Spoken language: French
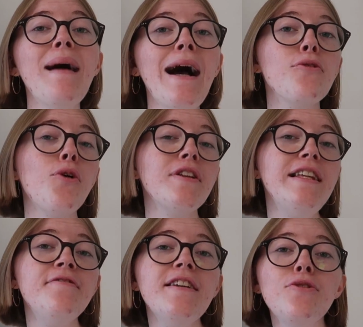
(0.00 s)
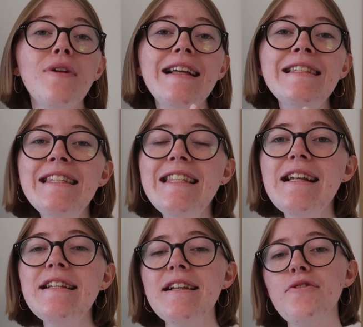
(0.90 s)
Parlons en effet de la
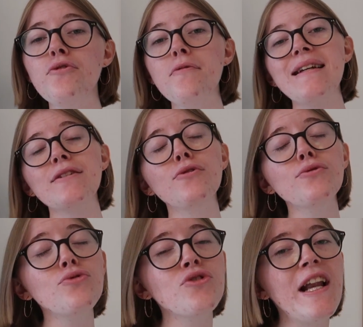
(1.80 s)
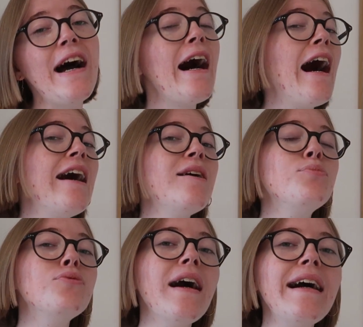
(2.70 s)
signalisation parce qu'on touche là à
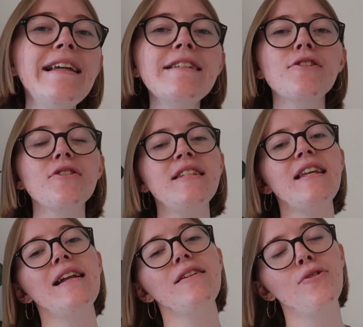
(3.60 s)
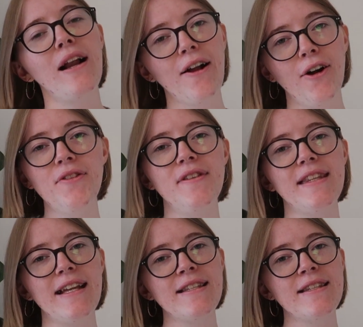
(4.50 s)
un point essentiel de la grande
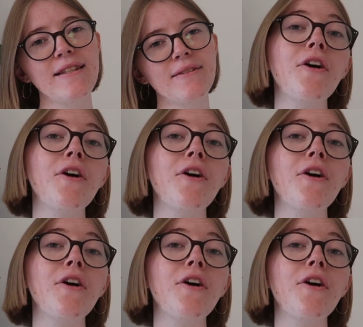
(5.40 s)
vitesse.